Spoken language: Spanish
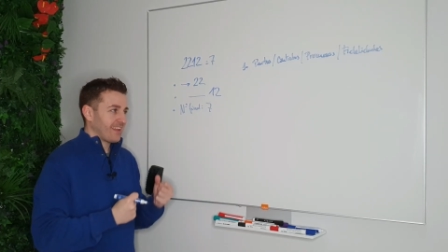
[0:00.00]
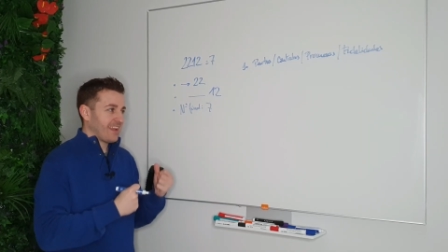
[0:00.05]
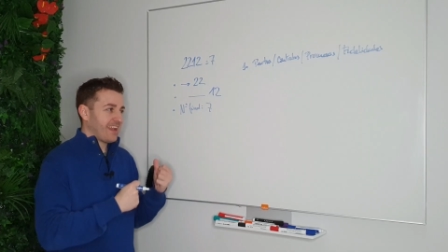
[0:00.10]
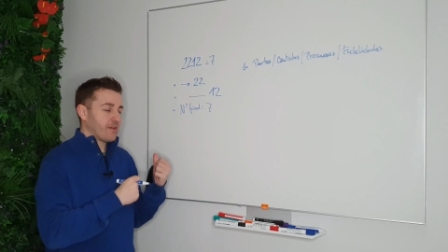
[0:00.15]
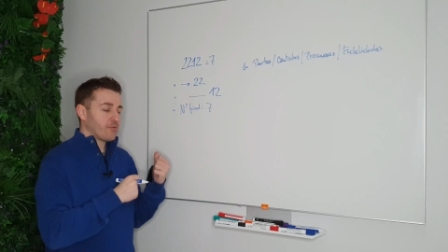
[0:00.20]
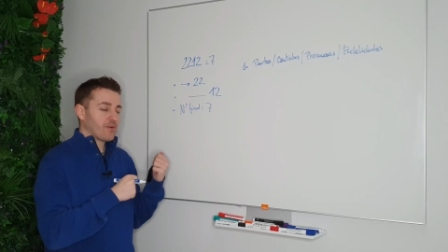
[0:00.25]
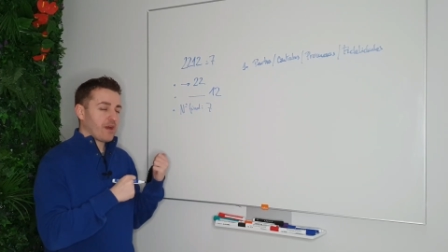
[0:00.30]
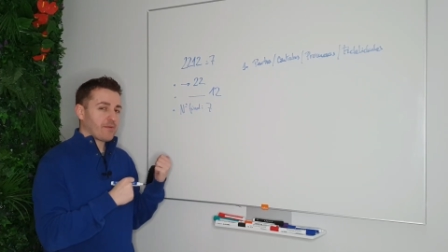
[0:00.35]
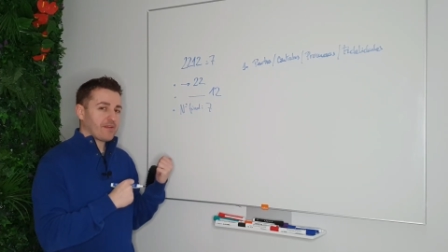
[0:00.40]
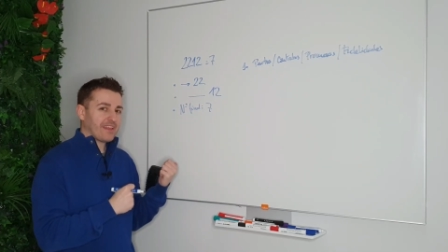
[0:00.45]

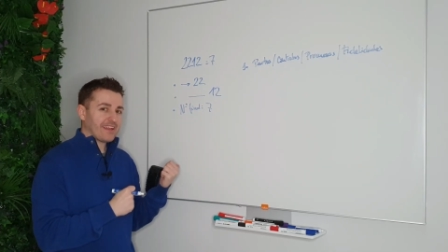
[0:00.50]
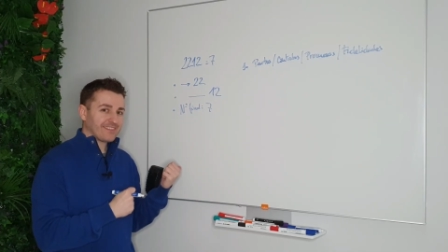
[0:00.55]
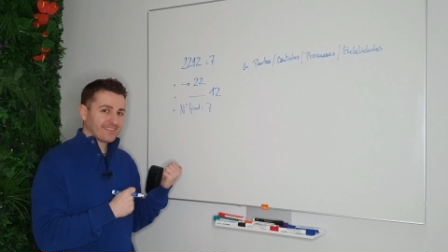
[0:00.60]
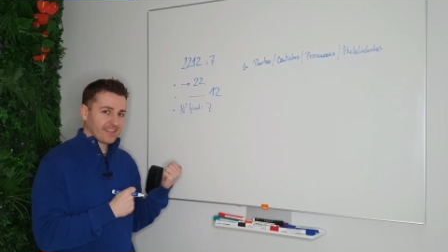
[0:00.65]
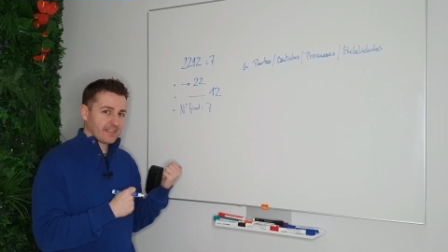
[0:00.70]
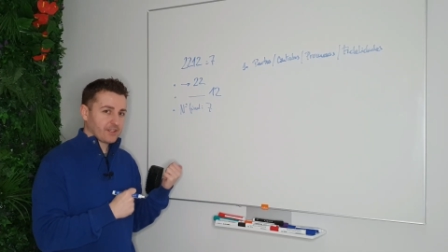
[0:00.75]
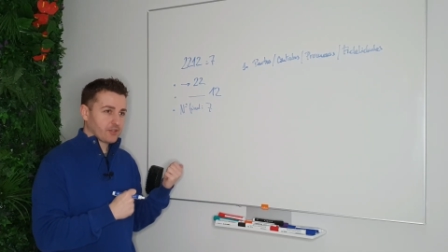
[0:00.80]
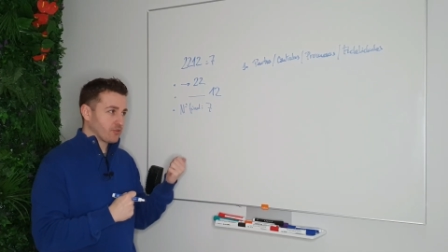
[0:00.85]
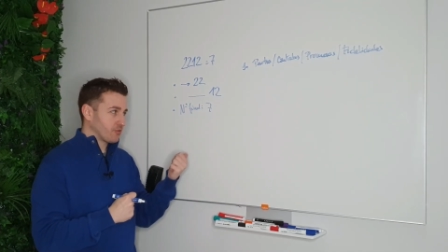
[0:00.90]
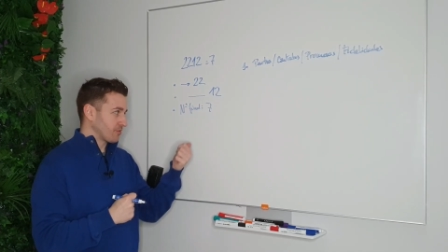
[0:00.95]
en una vida
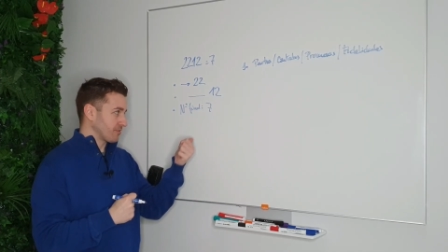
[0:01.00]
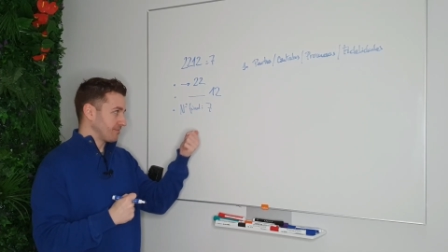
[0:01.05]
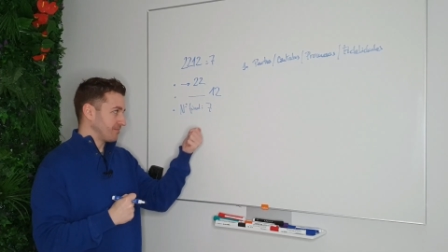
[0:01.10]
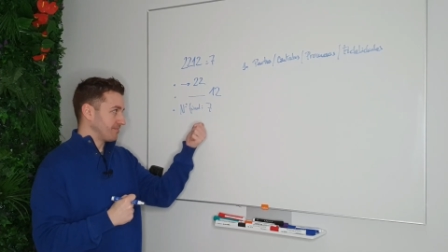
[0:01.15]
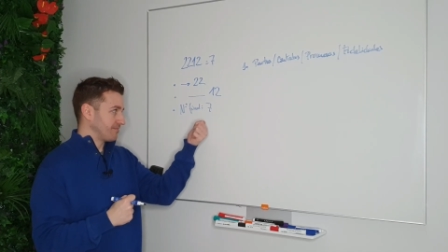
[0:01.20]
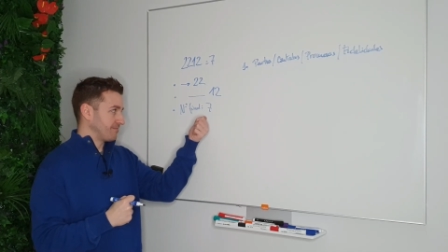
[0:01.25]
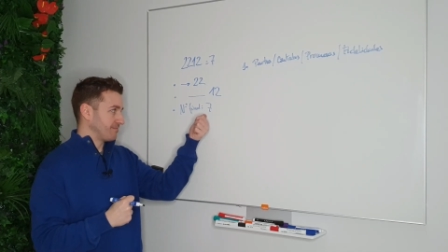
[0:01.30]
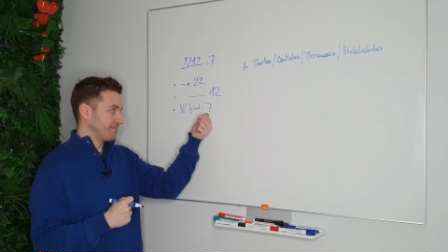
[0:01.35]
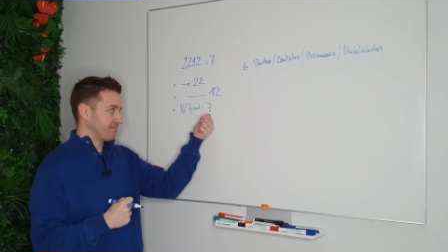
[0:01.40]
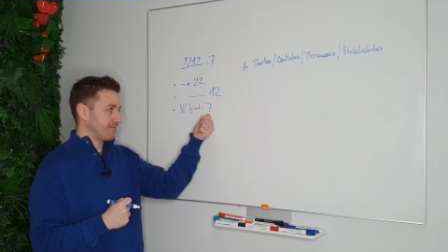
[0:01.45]
anterior,
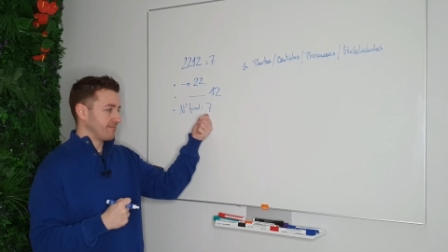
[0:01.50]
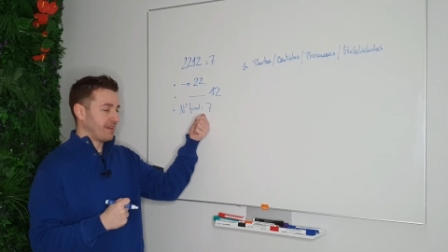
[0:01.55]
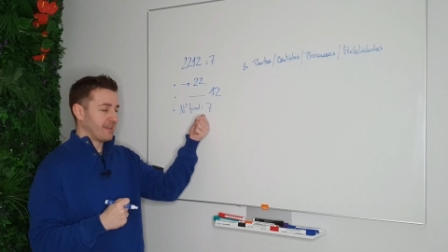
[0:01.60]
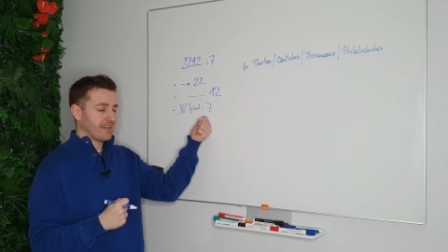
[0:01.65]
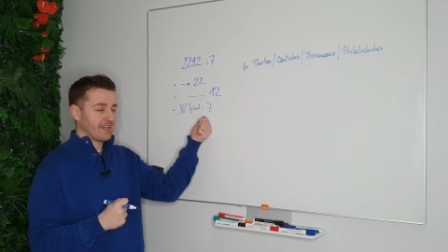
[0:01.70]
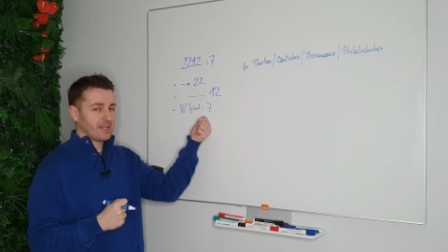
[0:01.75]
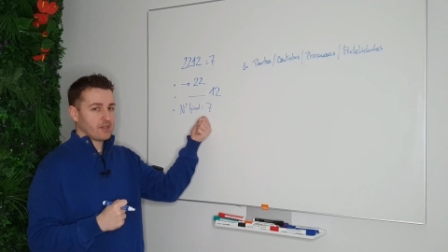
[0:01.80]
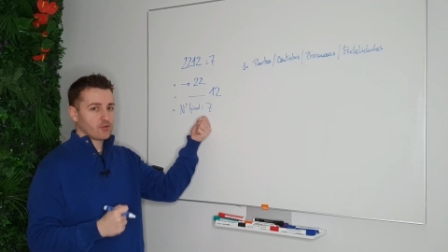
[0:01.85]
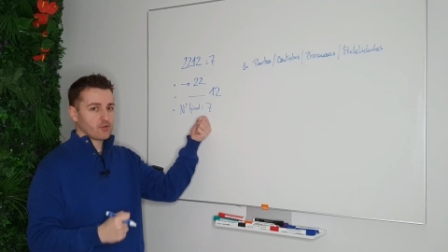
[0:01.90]
¿vale?